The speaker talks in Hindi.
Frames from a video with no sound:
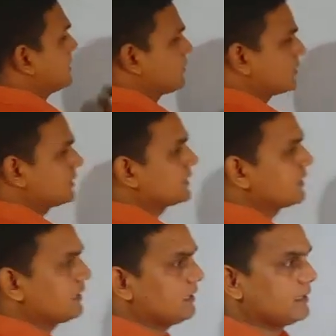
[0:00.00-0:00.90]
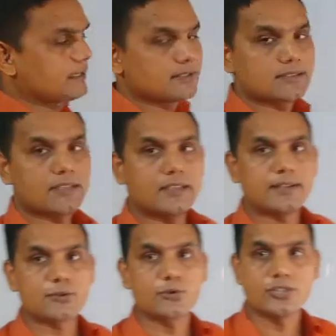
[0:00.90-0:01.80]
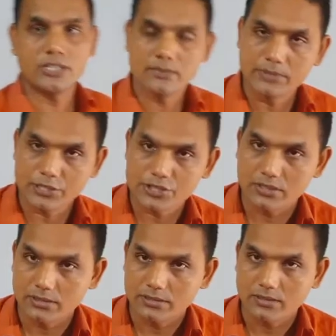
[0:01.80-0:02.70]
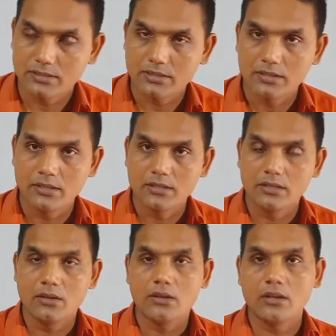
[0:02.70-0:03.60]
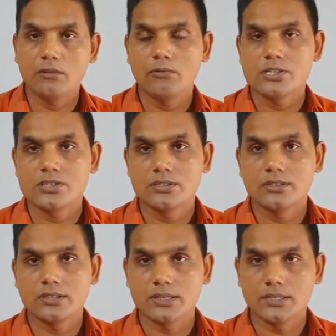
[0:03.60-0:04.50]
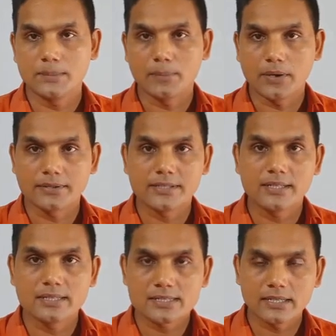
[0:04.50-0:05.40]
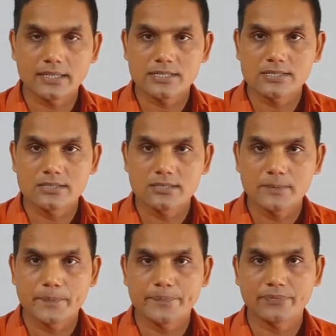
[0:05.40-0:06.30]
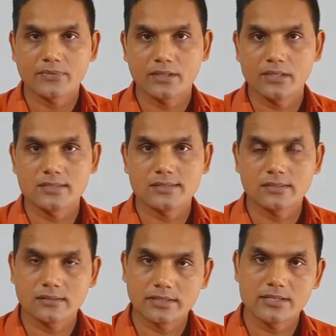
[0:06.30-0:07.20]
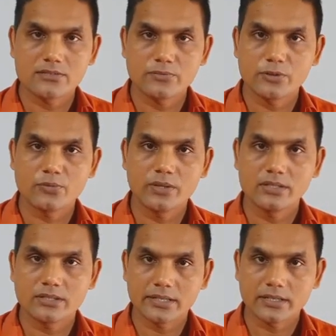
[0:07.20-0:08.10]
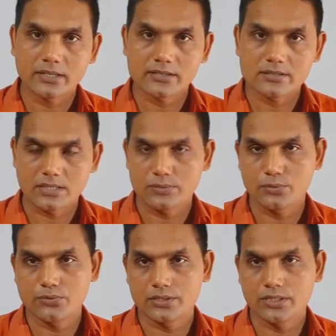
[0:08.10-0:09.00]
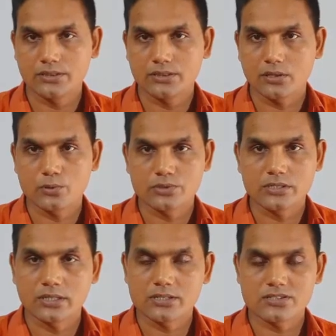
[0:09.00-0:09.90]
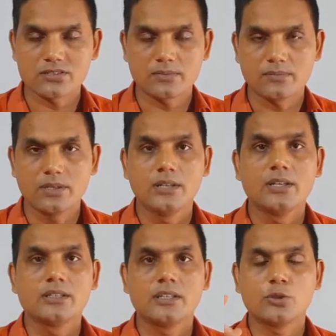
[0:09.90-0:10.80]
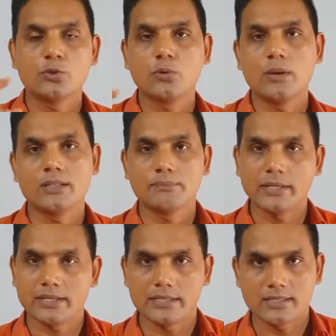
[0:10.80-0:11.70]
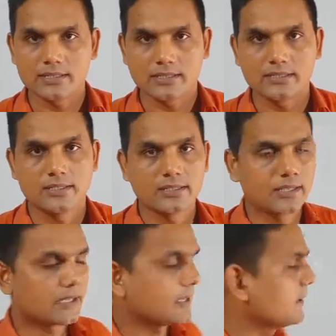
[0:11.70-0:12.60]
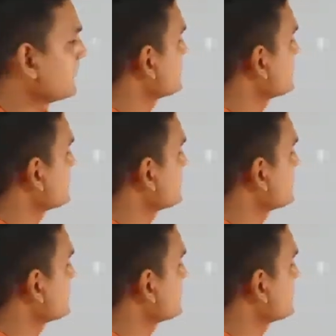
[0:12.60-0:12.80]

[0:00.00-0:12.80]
वर्ड क्या है इट इज़ ए हेट्रोजियस मिक्सचर इन विच द पार्टिकल साइज इज रेंज बिटवीन टेन अंगस्ट्राम टू टेन थाउजेंड अंगस्ट्राम यानी दो बात पहले याद रखिए क्या क्या